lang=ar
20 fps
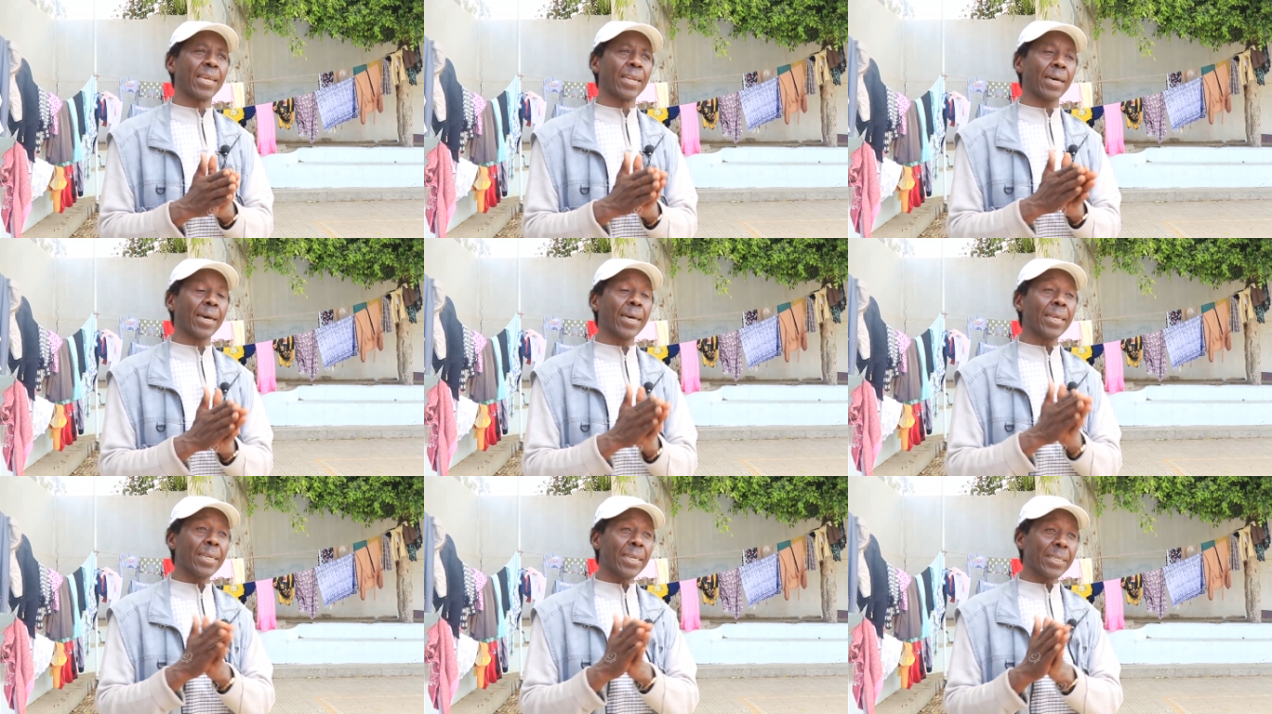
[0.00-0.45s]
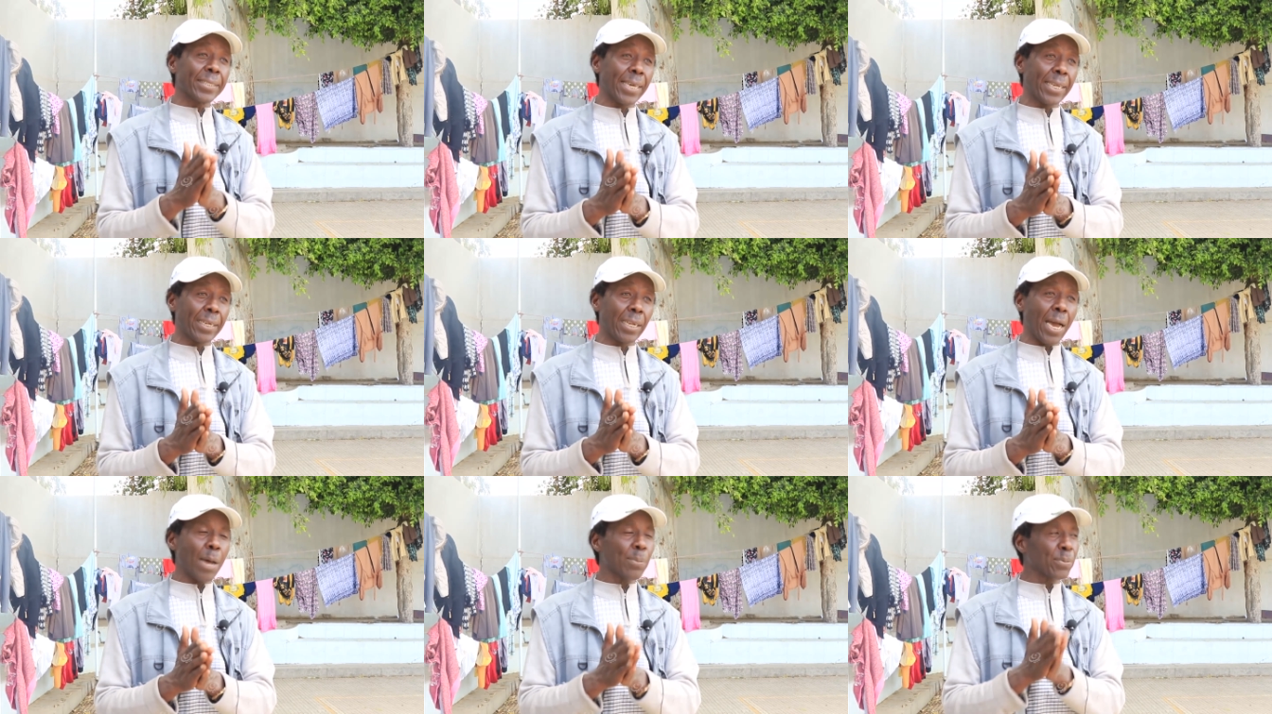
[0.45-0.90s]
أقل شيء
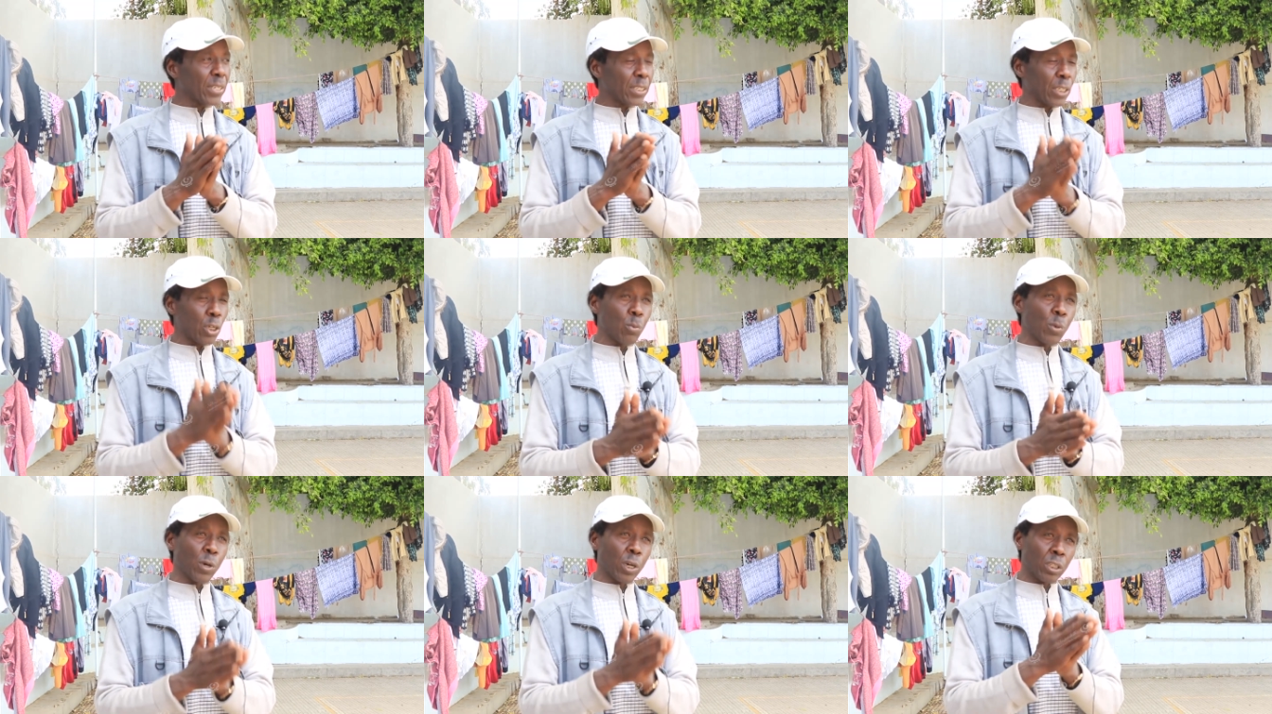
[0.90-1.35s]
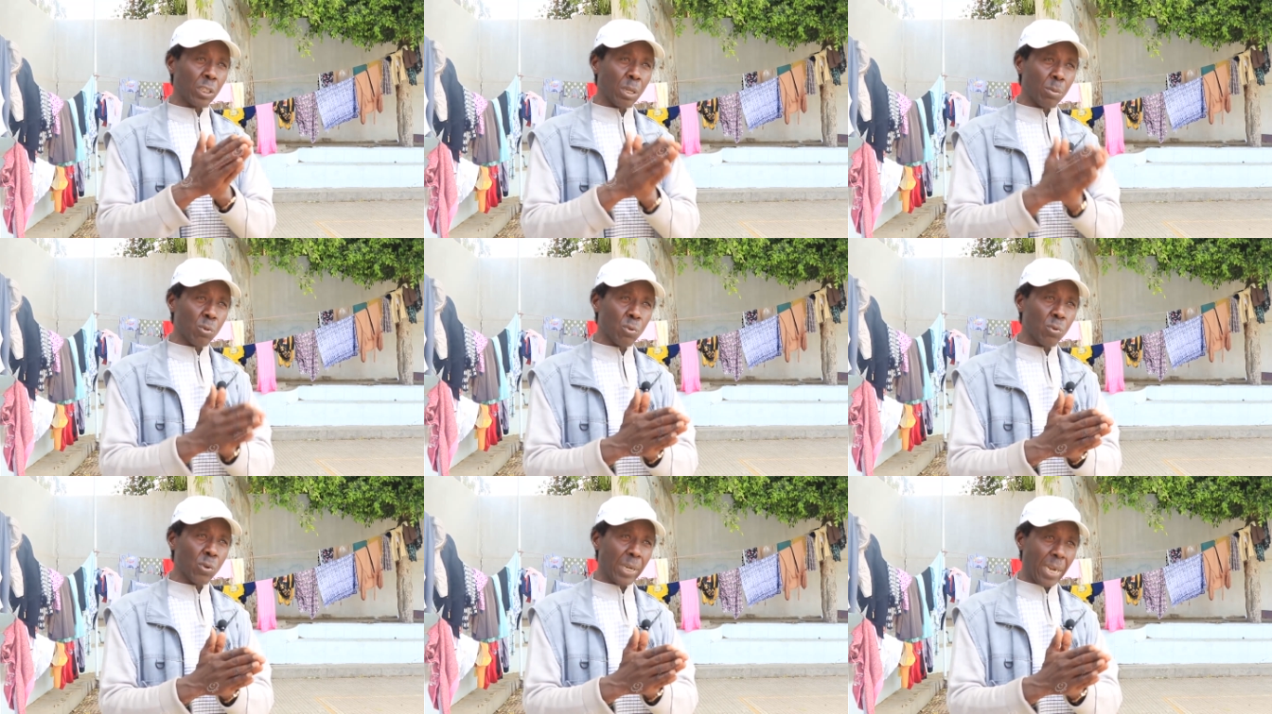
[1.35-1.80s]
يعني أبسط شيء هم
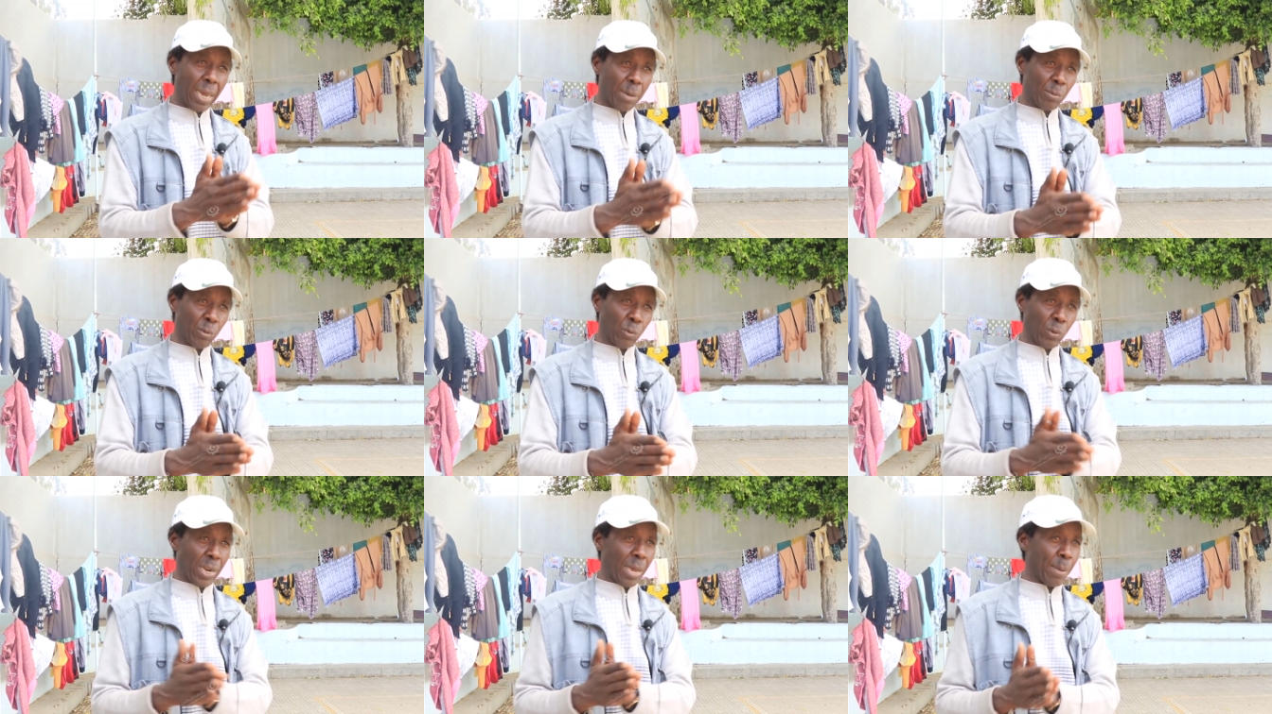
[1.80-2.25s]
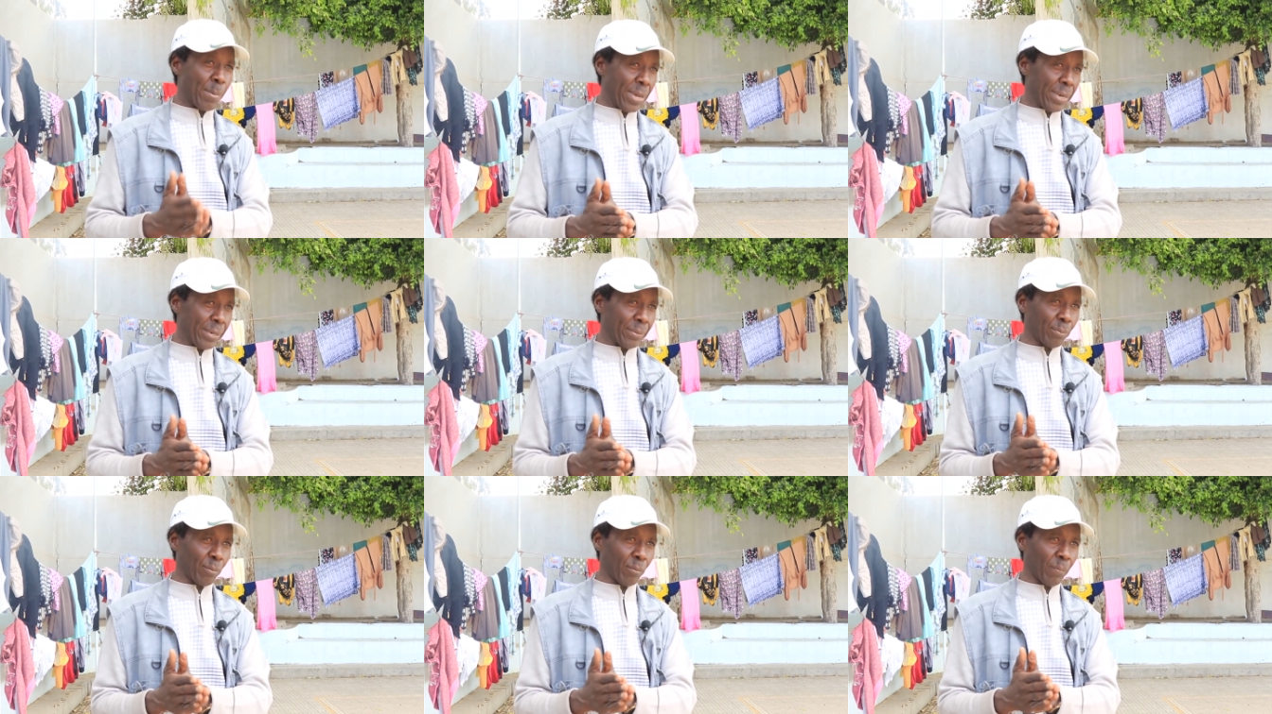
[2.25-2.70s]
قدموه هو الأمن
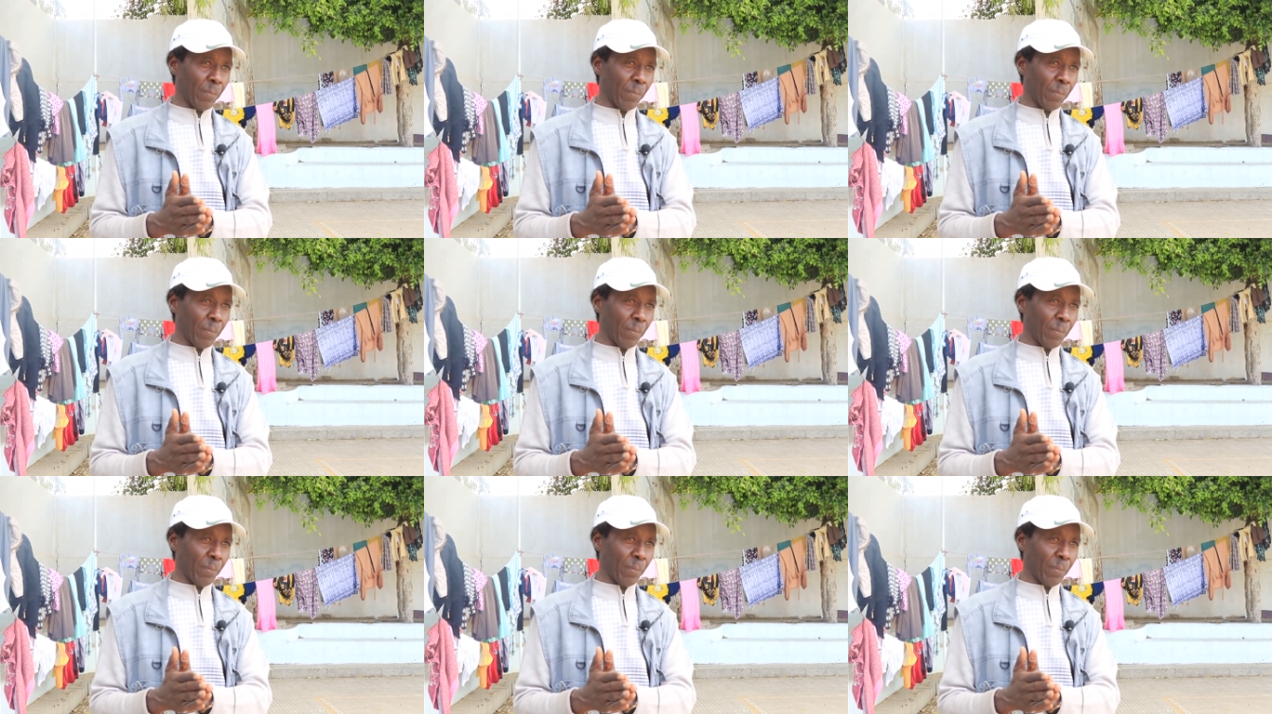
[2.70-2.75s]
والأمان